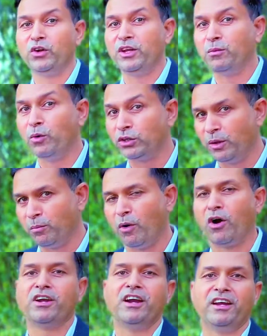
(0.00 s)
और ये बहुत
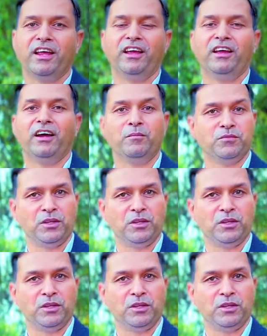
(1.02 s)
इम्पॉर्टेंट है हम